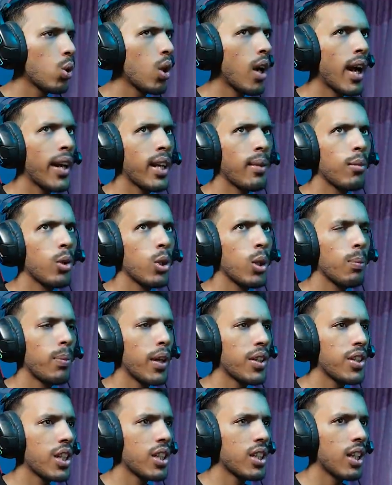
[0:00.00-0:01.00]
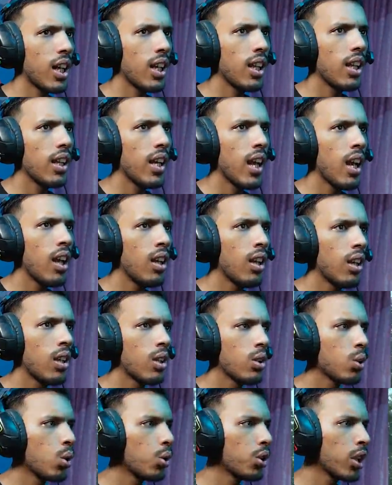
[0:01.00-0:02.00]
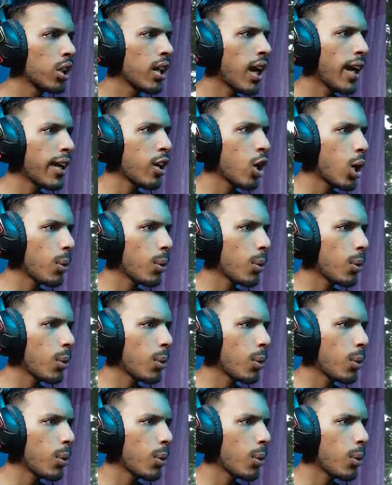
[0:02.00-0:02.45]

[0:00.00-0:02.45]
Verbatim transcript: गाड़ी हम लोग ने परचेस कर ली है दो तीन गाड़ी और